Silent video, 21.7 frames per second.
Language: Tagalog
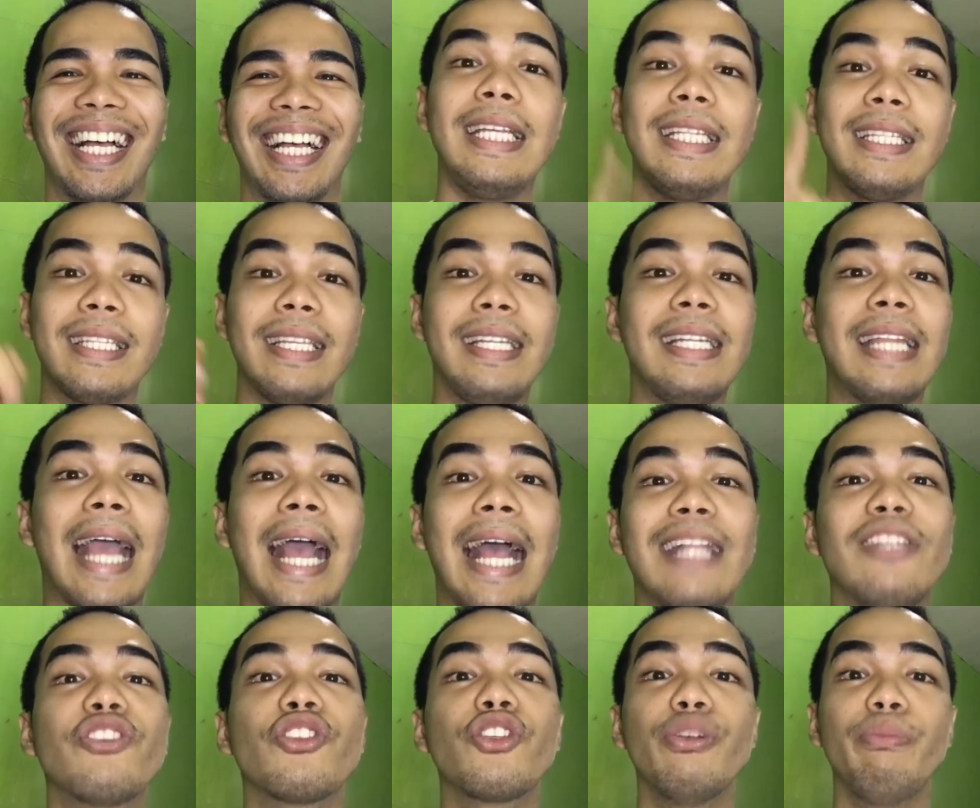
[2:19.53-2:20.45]
It's
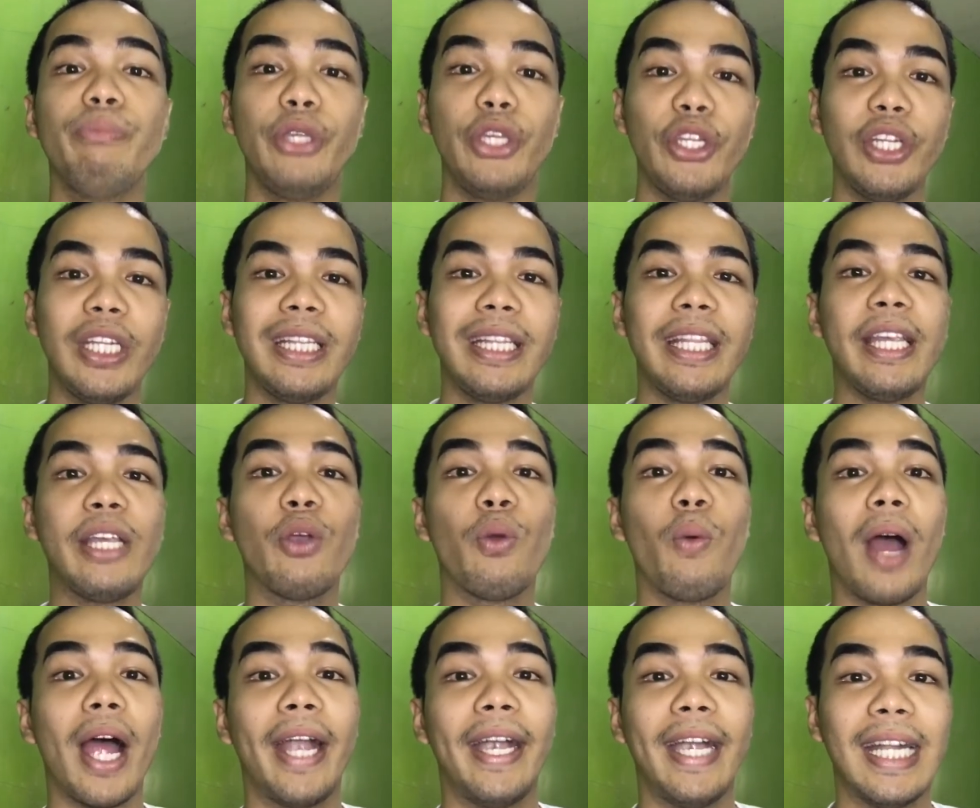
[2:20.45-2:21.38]
enhanced community
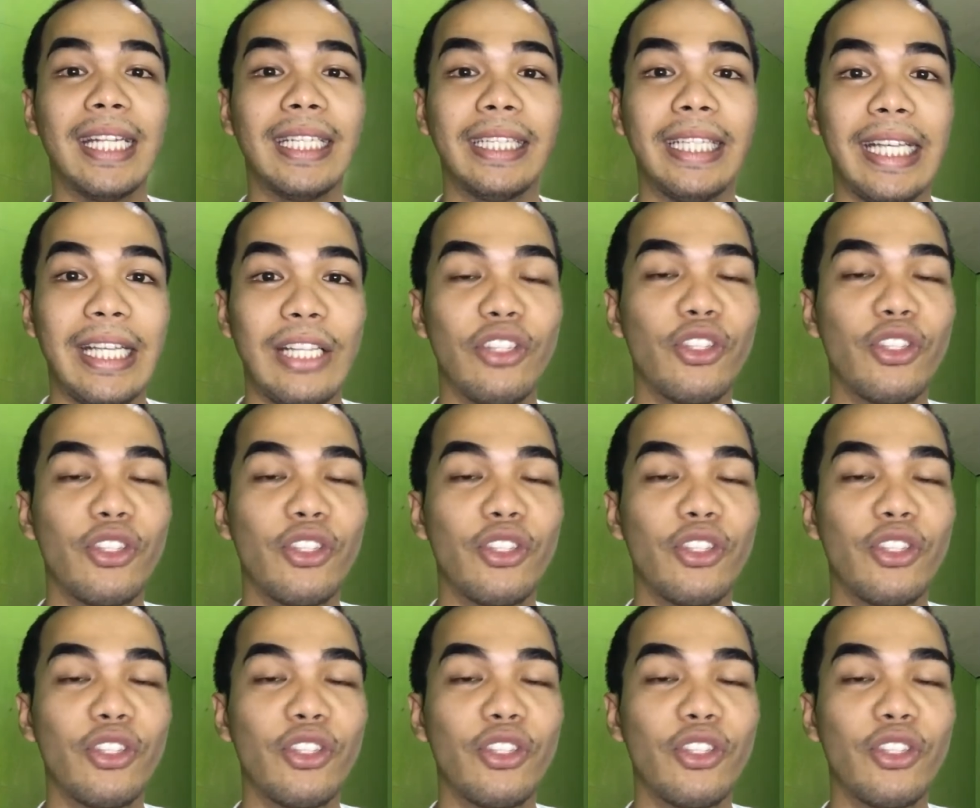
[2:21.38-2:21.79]
quarantine.